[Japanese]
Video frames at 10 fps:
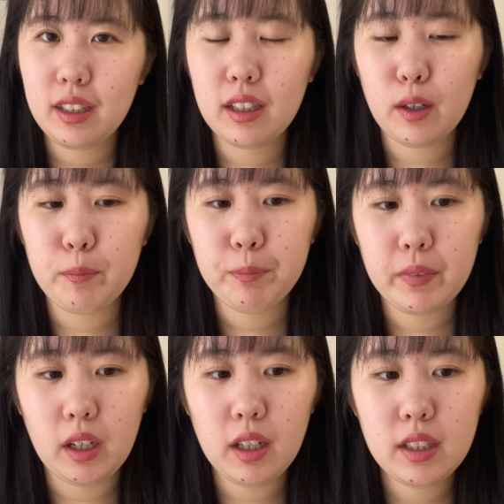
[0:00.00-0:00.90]
なんか
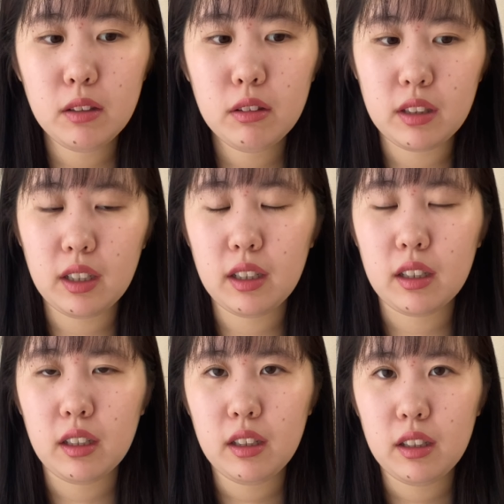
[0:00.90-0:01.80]
嵐ロス
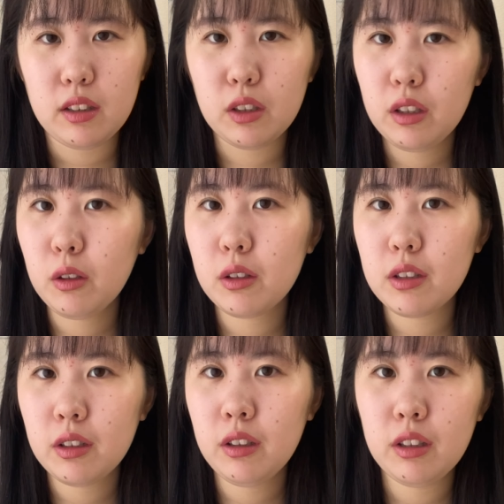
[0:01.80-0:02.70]
がずっと
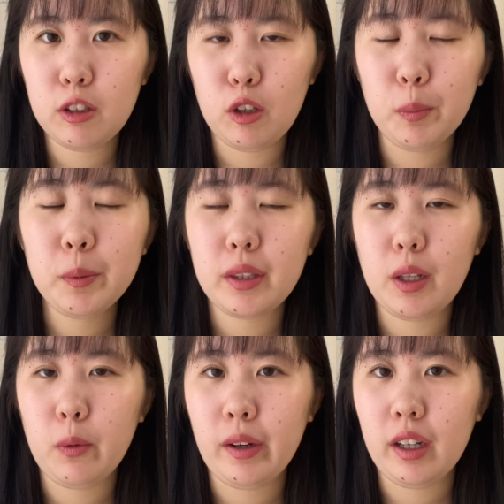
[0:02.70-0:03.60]
続くって思っ
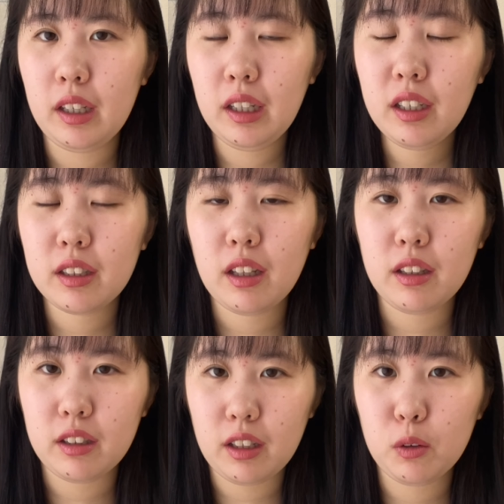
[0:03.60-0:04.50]
てはいなかった
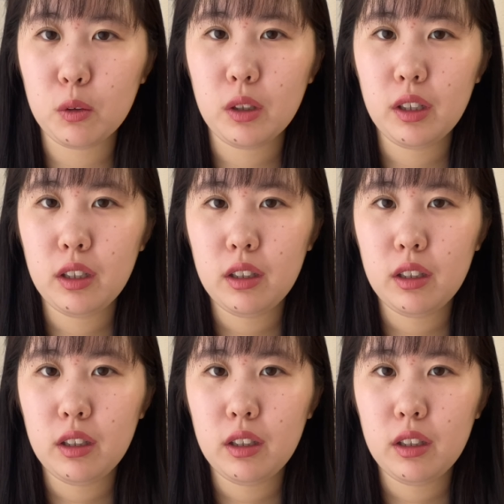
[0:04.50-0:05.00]
んですけど、